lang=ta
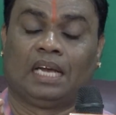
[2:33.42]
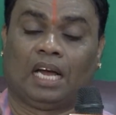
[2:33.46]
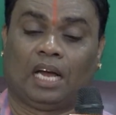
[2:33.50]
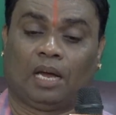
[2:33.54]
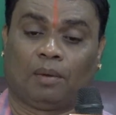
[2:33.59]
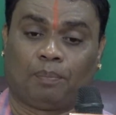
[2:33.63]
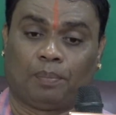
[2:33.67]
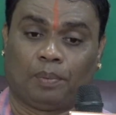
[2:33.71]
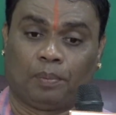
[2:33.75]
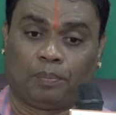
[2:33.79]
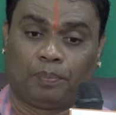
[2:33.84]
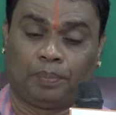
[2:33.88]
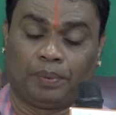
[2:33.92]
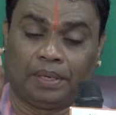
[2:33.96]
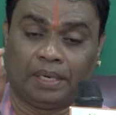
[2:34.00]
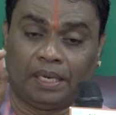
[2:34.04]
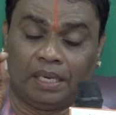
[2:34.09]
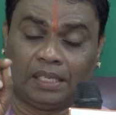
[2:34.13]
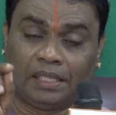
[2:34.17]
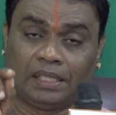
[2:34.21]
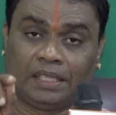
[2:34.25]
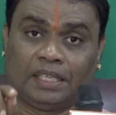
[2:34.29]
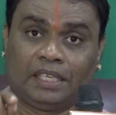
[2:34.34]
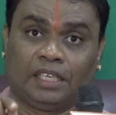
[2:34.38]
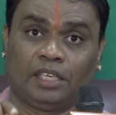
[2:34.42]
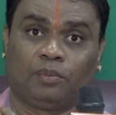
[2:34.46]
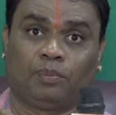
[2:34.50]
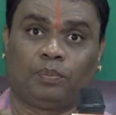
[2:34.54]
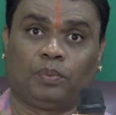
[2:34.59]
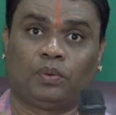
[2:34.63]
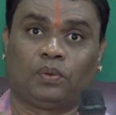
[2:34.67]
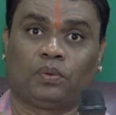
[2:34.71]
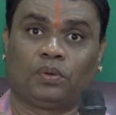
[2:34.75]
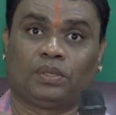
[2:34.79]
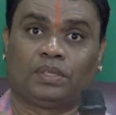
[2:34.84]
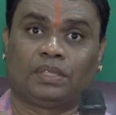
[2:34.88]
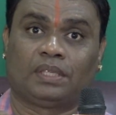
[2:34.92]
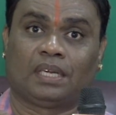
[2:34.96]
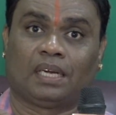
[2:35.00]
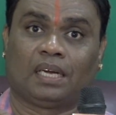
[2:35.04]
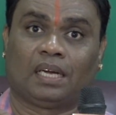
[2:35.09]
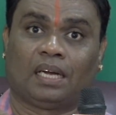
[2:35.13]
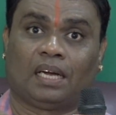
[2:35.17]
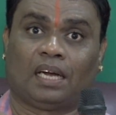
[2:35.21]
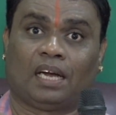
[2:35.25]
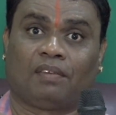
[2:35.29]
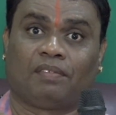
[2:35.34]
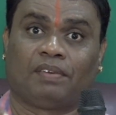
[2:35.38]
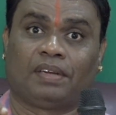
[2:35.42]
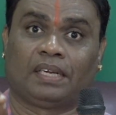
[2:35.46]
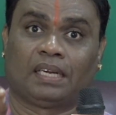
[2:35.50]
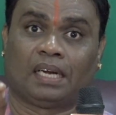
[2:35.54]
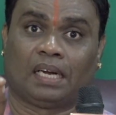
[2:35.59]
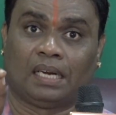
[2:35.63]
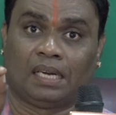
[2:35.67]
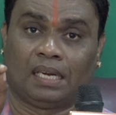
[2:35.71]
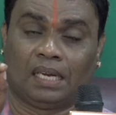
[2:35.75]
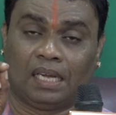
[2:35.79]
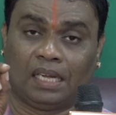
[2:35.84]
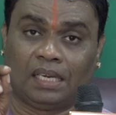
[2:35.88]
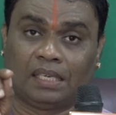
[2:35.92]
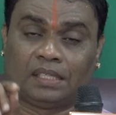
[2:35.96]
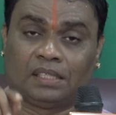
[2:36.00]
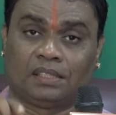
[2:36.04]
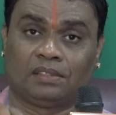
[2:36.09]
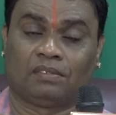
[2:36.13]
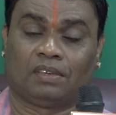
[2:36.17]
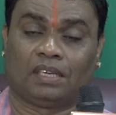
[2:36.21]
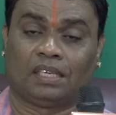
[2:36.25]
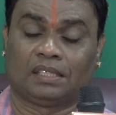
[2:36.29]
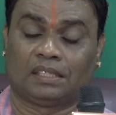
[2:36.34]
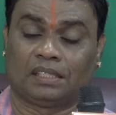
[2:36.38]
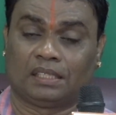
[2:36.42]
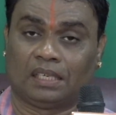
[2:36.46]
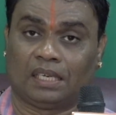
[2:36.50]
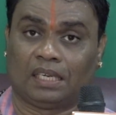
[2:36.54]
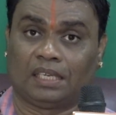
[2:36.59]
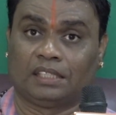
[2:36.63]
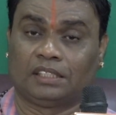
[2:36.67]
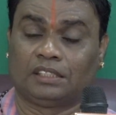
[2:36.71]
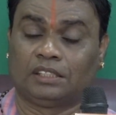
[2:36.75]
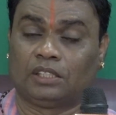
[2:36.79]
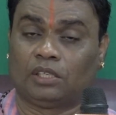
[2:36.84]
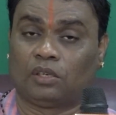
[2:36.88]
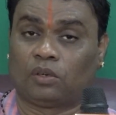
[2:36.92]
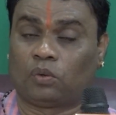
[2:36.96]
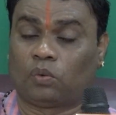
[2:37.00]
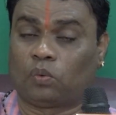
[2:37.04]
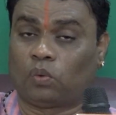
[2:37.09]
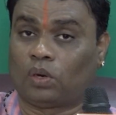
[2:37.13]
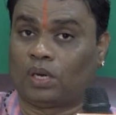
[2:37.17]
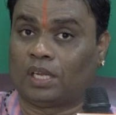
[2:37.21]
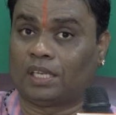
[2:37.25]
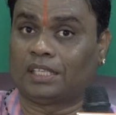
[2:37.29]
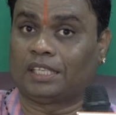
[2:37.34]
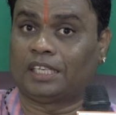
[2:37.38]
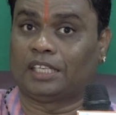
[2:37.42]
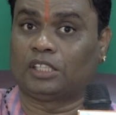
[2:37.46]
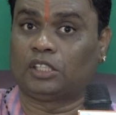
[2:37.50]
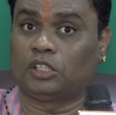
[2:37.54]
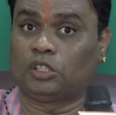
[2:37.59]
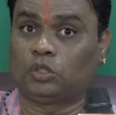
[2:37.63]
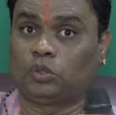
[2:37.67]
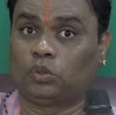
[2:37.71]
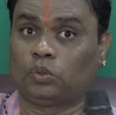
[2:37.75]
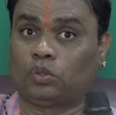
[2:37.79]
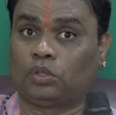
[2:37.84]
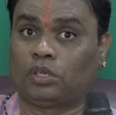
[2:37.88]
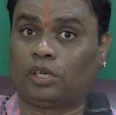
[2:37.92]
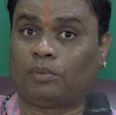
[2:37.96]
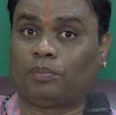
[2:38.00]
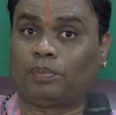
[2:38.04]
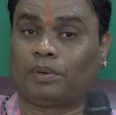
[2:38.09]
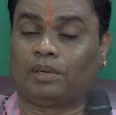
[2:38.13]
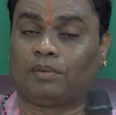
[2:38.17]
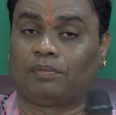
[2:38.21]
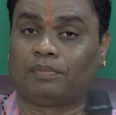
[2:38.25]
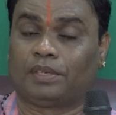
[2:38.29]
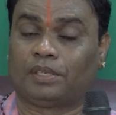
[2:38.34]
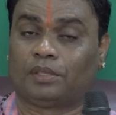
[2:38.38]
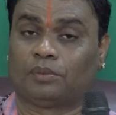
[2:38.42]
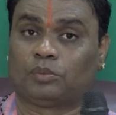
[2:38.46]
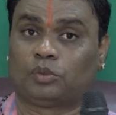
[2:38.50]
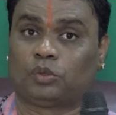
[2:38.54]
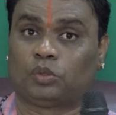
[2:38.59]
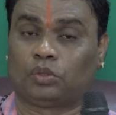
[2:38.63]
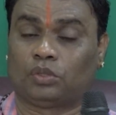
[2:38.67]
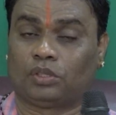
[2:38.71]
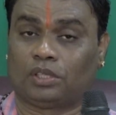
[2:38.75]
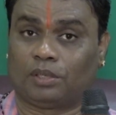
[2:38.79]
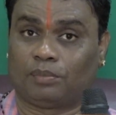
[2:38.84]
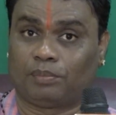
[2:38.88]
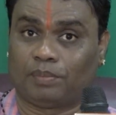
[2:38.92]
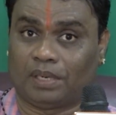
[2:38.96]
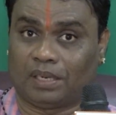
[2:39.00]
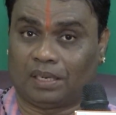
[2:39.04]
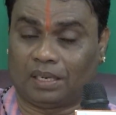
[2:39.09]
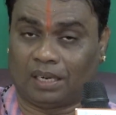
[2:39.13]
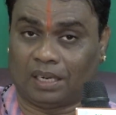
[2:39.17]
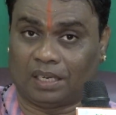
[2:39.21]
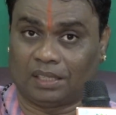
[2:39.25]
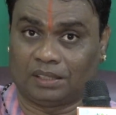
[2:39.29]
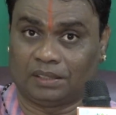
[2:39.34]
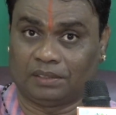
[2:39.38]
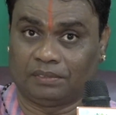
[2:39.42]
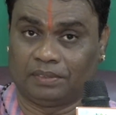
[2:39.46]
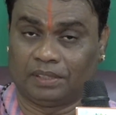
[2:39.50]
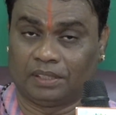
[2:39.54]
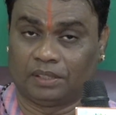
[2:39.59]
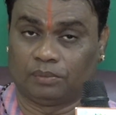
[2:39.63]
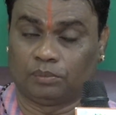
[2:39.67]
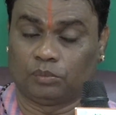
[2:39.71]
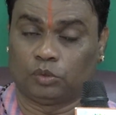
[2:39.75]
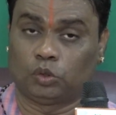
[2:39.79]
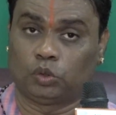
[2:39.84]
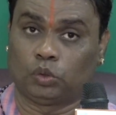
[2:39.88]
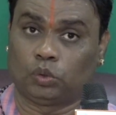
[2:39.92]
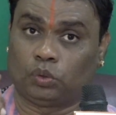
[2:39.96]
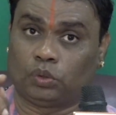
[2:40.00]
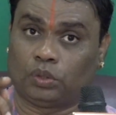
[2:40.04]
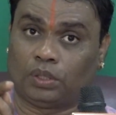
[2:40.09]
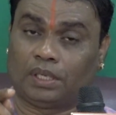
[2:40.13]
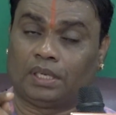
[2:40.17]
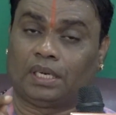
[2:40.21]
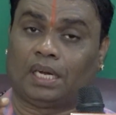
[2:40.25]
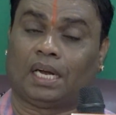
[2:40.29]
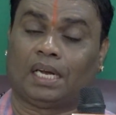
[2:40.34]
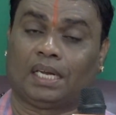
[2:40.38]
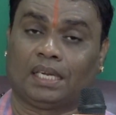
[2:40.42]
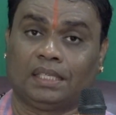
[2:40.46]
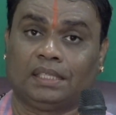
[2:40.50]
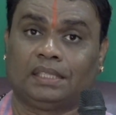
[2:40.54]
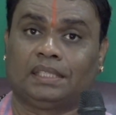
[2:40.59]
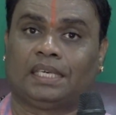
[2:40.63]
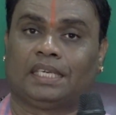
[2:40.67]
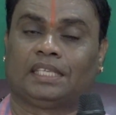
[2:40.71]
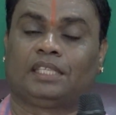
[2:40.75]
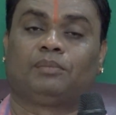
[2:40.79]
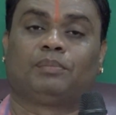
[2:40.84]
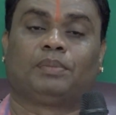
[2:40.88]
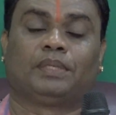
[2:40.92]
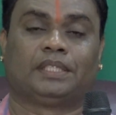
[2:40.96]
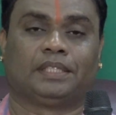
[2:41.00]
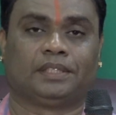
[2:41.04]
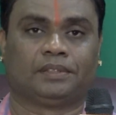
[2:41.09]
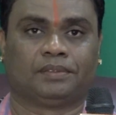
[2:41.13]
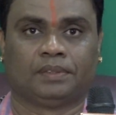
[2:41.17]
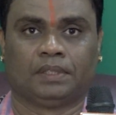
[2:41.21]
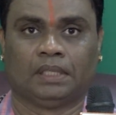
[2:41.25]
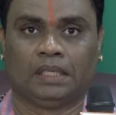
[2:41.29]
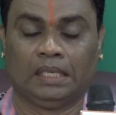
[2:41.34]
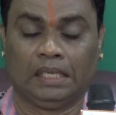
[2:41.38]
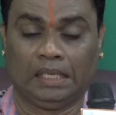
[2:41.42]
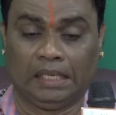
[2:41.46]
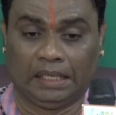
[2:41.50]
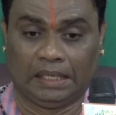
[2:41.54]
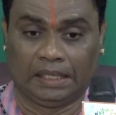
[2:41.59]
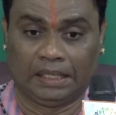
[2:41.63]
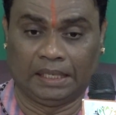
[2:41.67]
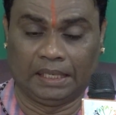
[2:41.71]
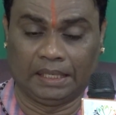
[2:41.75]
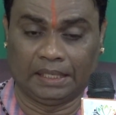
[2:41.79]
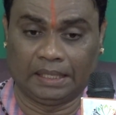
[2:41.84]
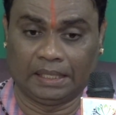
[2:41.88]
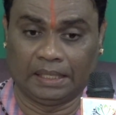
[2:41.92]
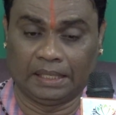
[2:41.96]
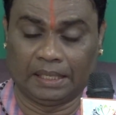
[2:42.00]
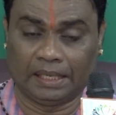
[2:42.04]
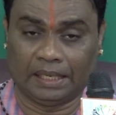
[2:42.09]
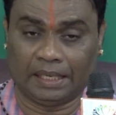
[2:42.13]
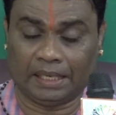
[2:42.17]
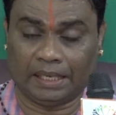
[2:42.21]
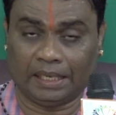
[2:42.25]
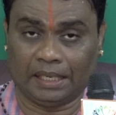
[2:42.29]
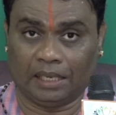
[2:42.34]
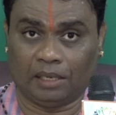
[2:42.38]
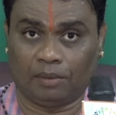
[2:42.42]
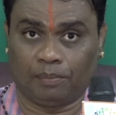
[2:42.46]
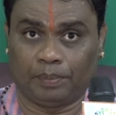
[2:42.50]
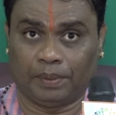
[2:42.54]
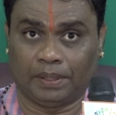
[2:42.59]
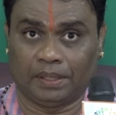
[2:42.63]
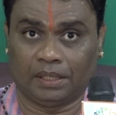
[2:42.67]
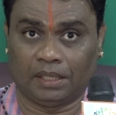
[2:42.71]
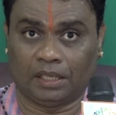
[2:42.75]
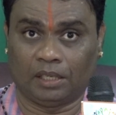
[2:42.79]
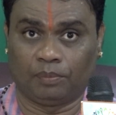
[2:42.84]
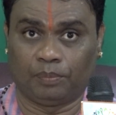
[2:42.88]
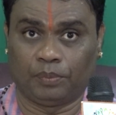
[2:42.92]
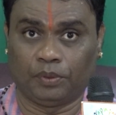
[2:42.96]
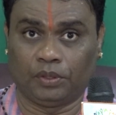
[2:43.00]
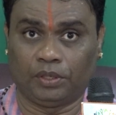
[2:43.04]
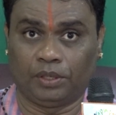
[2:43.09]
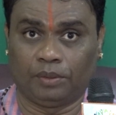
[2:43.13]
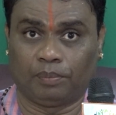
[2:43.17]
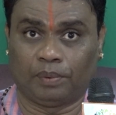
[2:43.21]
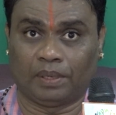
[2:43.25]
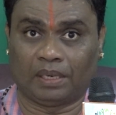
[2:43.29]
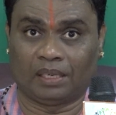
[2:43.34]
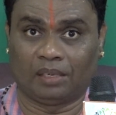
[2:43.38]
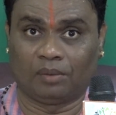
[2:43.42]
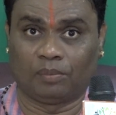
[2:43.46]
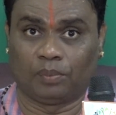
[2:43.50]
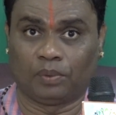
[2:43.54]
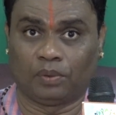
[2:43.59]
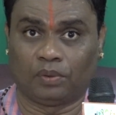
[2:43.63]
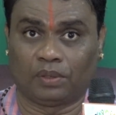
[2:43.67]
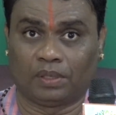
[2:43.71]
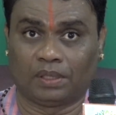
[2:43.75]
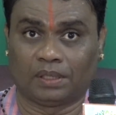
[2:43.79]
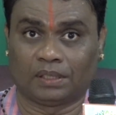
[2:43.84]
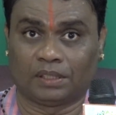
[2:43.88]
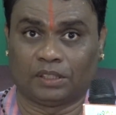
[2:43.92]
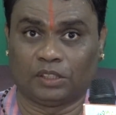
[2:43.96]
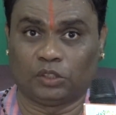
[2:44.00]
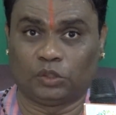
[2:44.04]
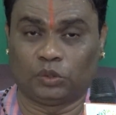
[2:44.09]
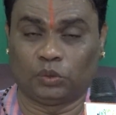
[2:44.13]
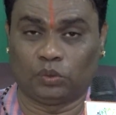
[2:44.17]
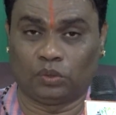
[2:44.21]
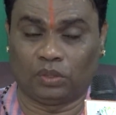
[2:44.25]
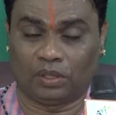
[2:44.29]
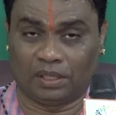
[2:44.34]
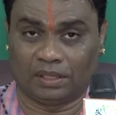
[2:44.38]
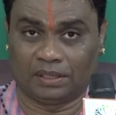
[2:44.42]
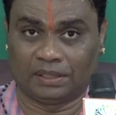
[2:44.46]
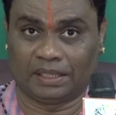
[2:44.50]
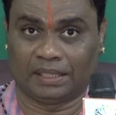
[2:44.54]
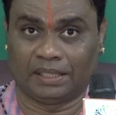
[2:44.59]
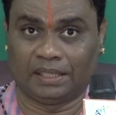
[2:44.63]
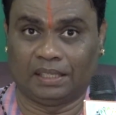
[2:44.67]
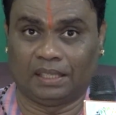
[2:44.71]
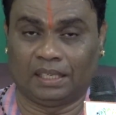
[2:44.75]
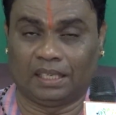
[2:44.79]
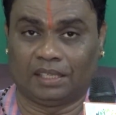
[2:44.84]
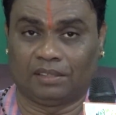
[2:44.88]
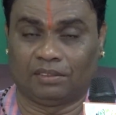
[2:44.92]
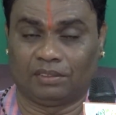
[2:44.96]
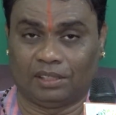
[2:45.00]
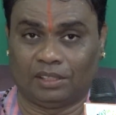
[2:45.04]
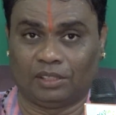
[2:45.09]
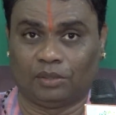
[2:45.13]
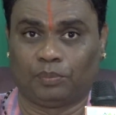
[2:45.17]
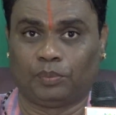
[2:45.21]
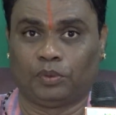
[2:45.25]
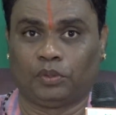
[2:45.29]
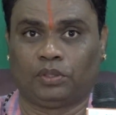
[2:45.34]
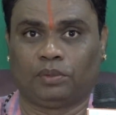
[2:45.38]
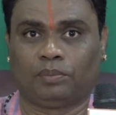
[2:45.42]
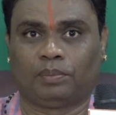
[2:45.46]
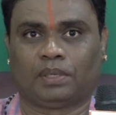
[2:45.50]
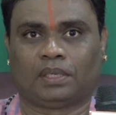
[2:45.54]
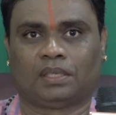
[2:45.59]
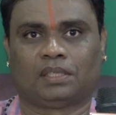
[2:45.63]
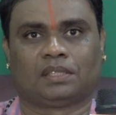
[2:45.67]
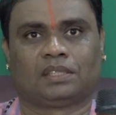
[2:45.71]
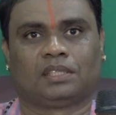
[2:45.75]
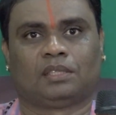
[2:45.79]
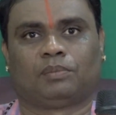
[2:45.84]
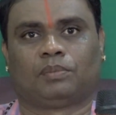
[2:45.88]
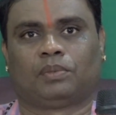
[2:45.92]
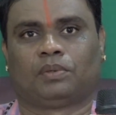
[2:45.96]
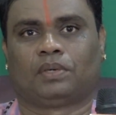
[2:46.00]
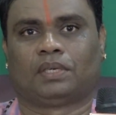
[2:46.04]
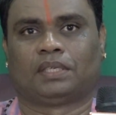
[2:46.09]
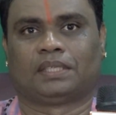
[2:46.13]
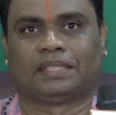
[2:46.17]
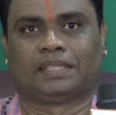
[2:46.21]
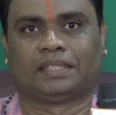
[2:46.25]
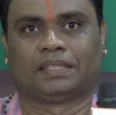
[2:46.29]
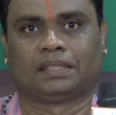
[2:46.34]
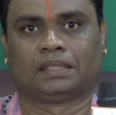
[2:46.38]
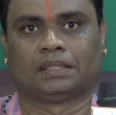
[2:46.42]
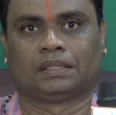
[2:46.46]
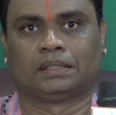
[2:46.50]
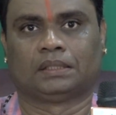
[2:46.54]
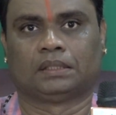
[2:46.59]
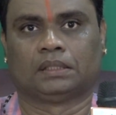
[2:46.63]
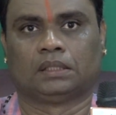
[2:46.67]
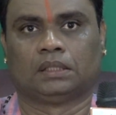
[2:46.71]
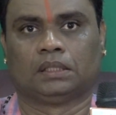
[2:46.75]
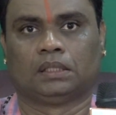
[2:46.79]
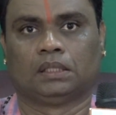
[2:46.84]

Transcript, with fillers: அப்போ பிறருக்கு இனிப்பு கொடுத்தா அவன் நல்லா இருக்குன்னு வாழ்த்துனா இந்த குழந்தைக்கு சுக்கர பழம் வேணும் சுக்கரம்னா காசு வேணும் சுக்கரன் அழகுக்கு அதிபதி இன்றைக்கி நிறையா பெண்கள் பியூட்டி பார்லர் போகிறதுக்கு சுக்கரன் தான் அந்த பியூட்டி பார்லருக்கு தான் போவாளுங்க அது